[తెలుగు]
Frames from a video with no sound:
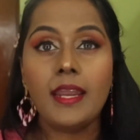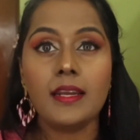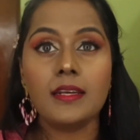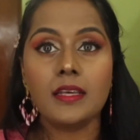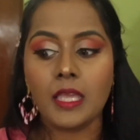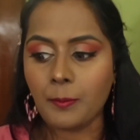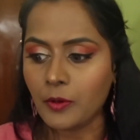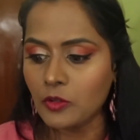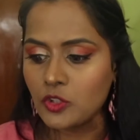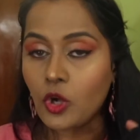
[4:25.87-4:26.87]
అండ్
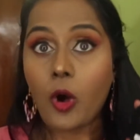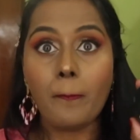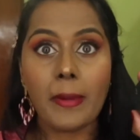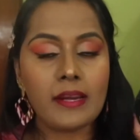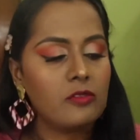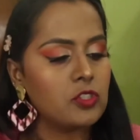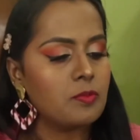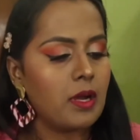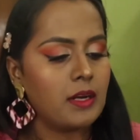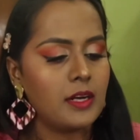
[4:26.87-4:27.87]
ఇప్పుడు కొంచెం కాంపాక్ట్
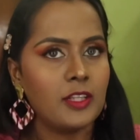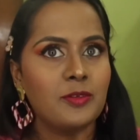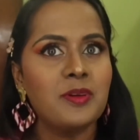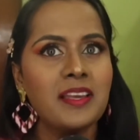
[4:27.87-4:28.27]
గురించి మాట్లాడదాం